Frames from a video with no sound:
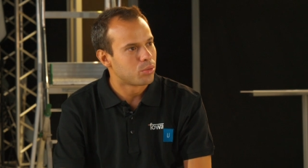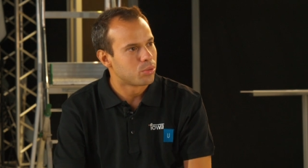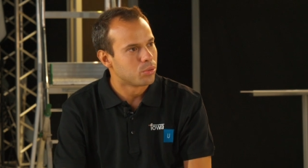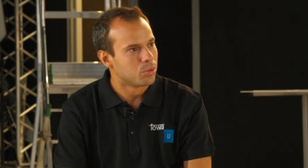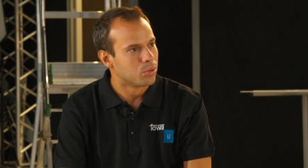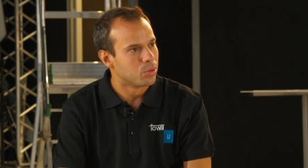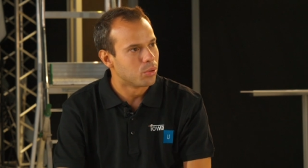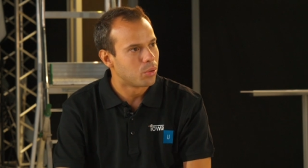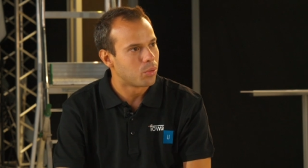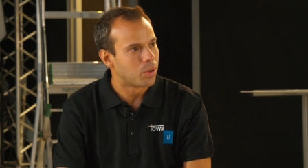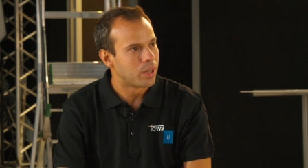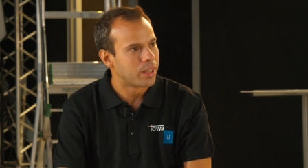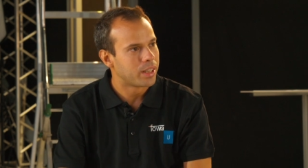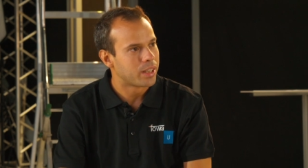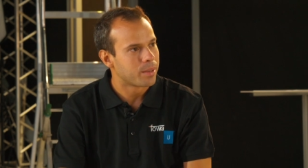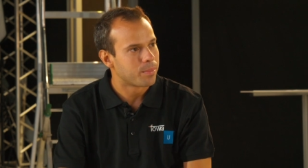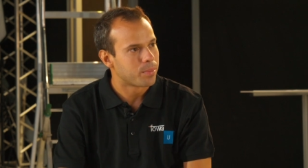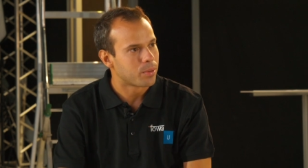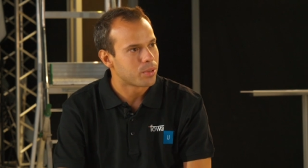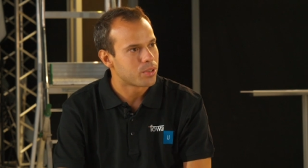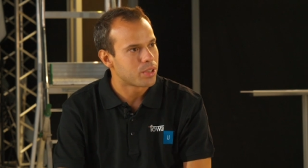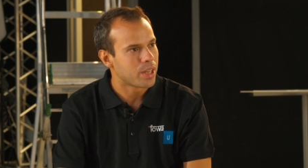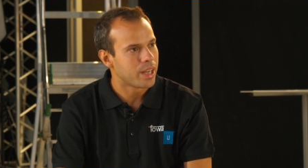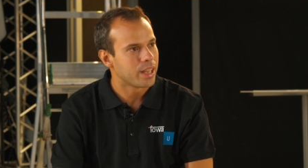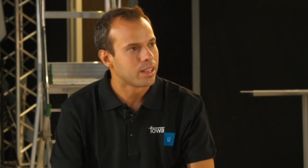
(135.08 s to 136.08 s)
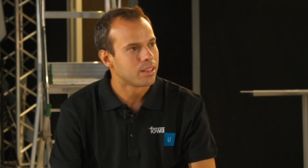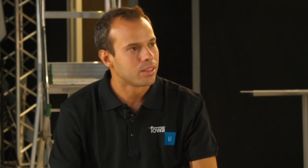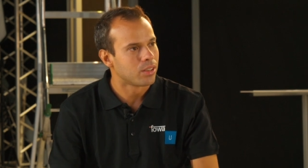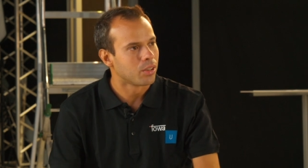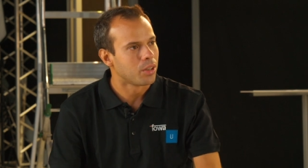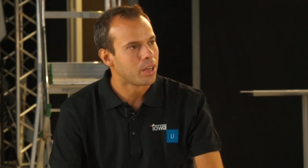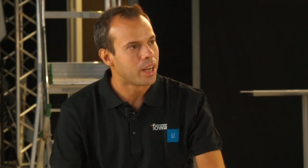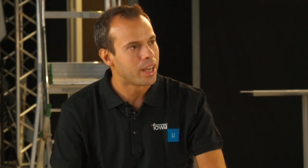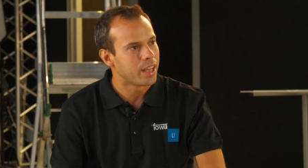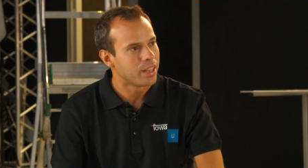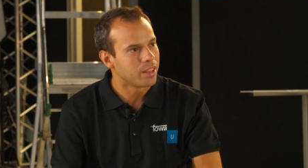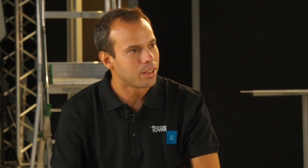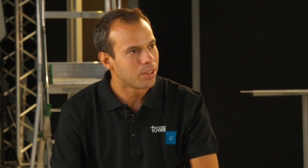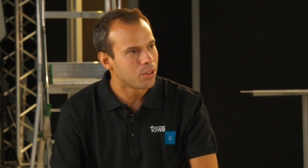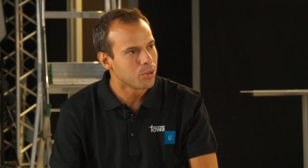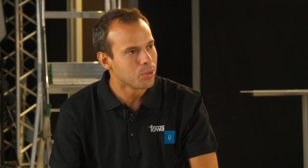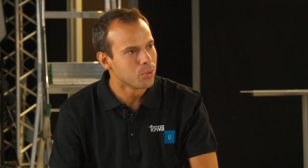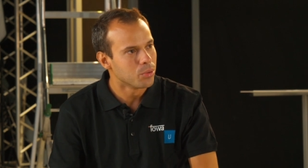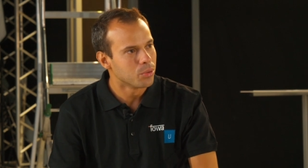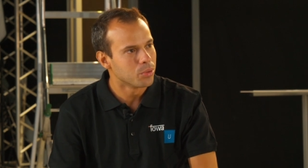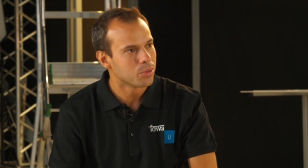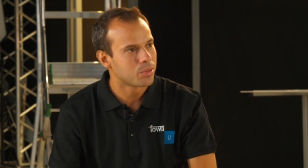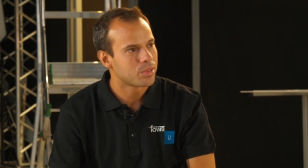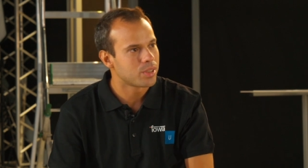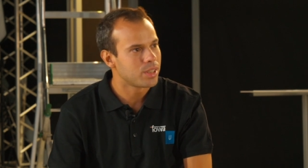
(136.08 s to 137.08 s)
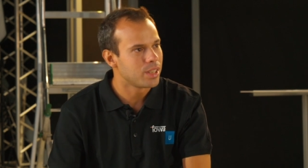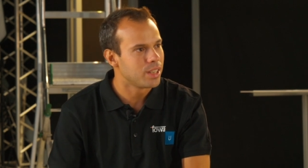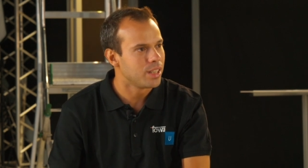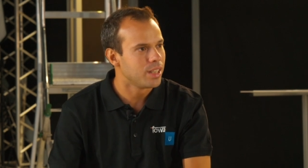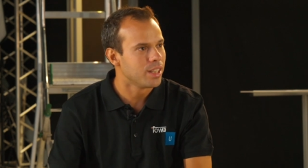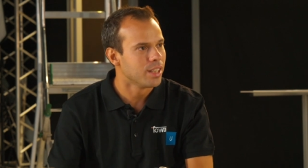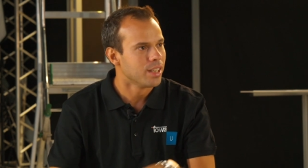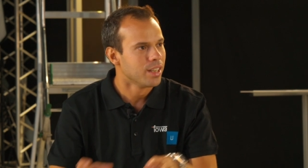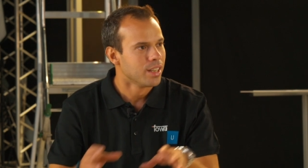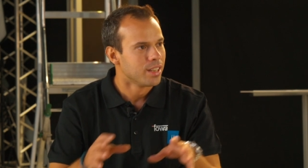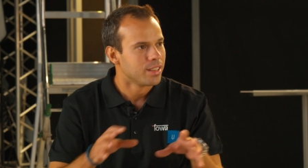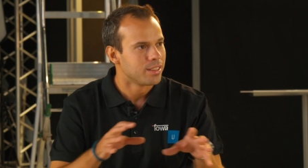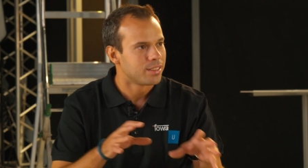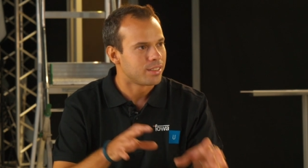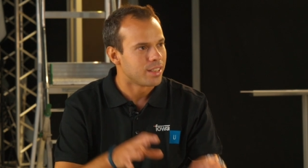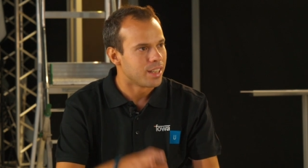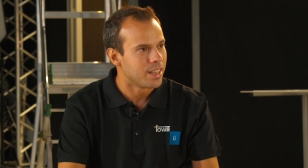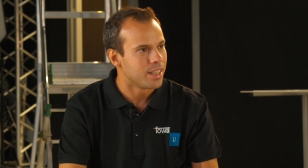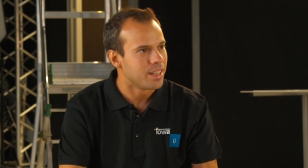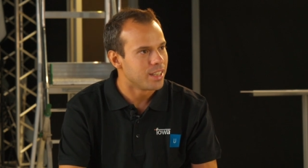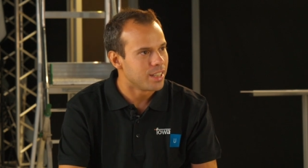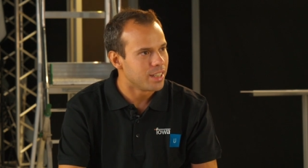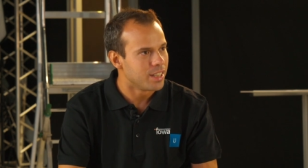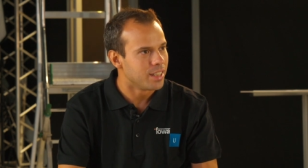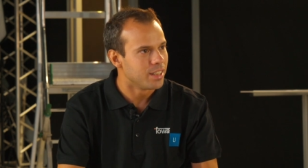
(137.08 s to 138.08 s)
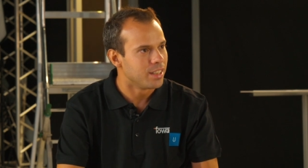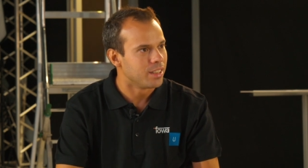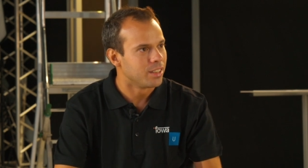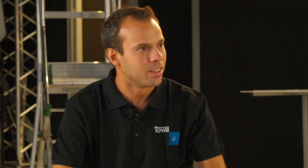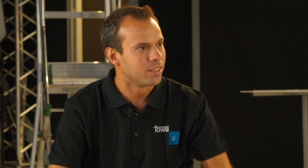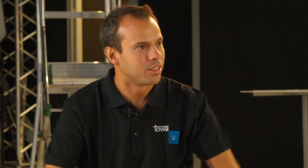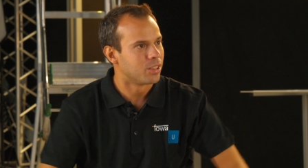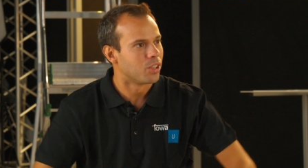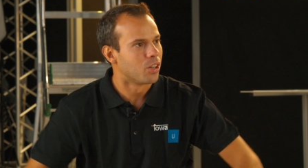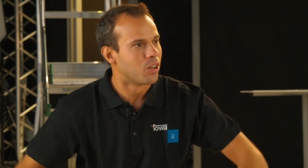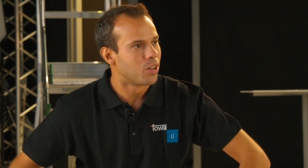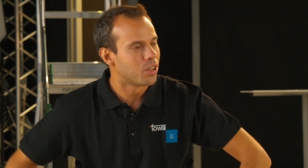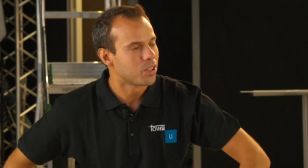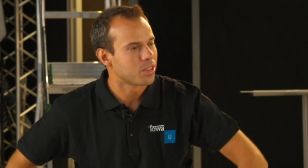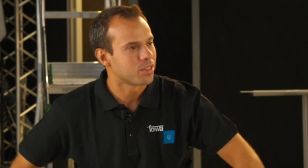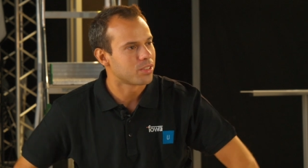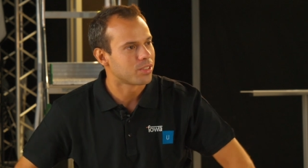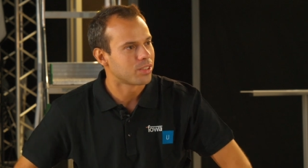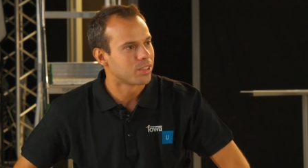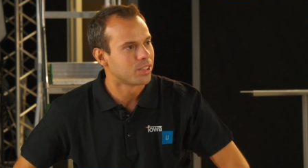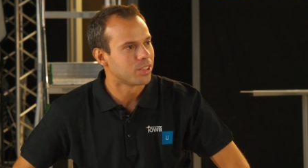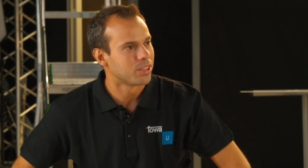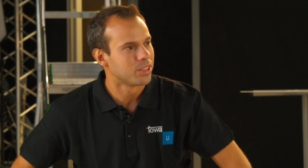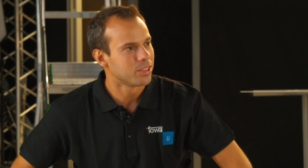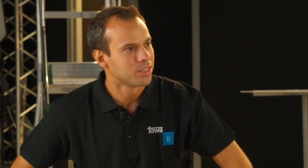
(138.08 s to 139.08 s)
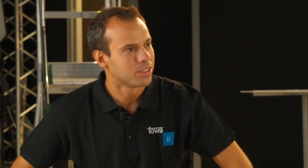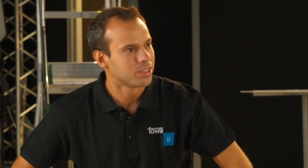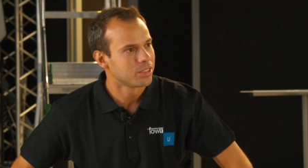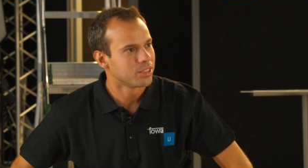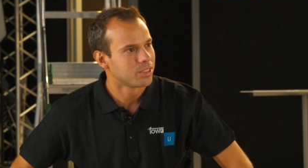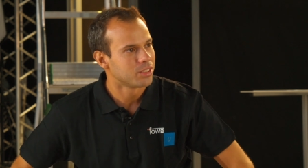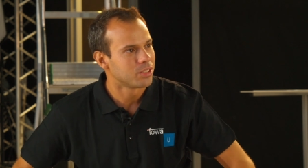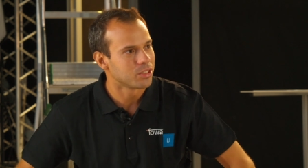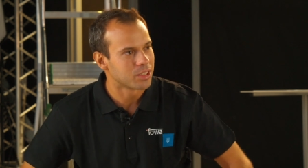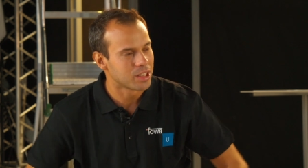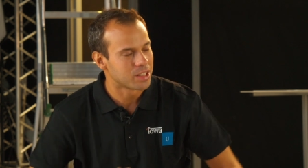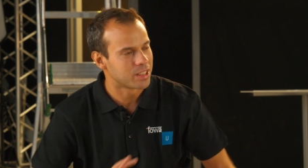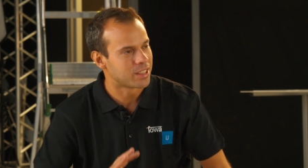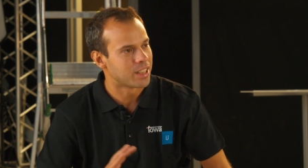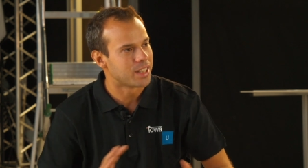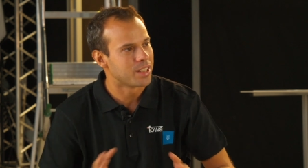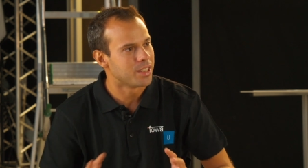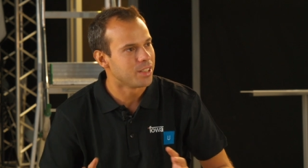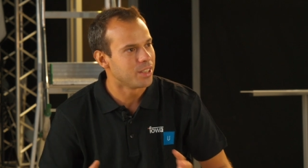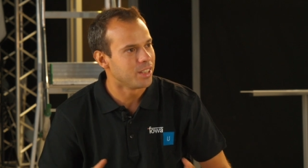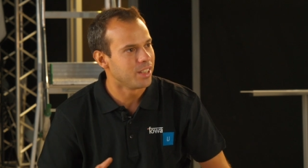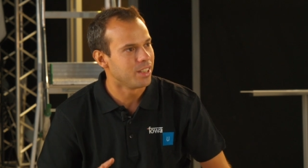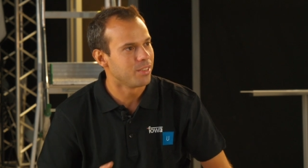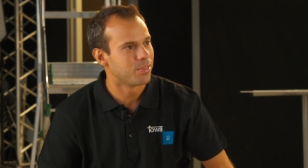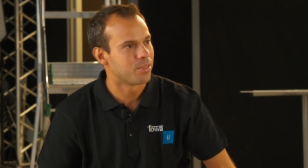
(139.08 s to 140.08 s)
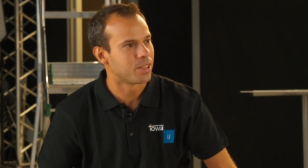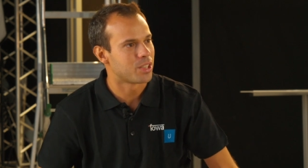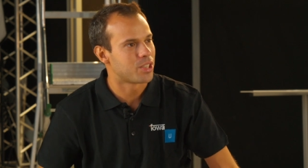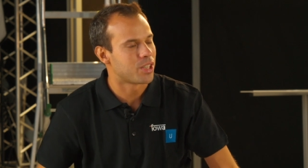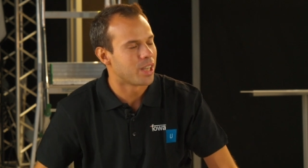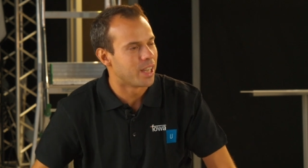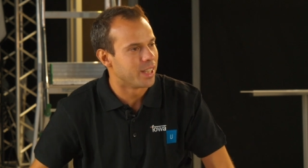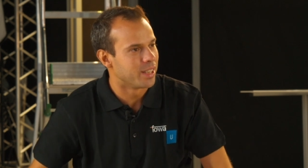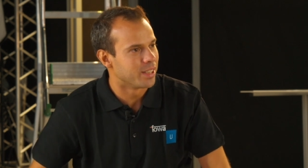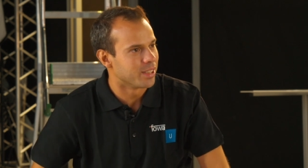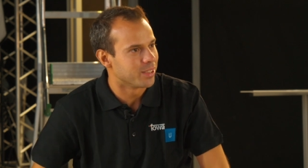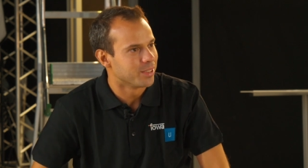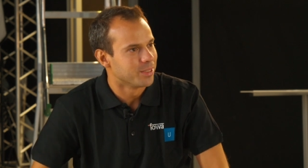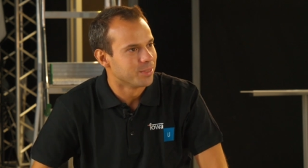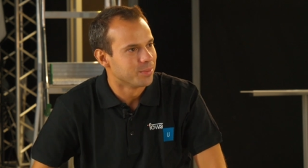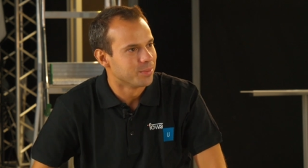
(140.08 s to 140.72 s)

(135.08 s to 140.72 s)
su qualche progetto, ne hai chiusi, sei in corso? Cosa stai facendo?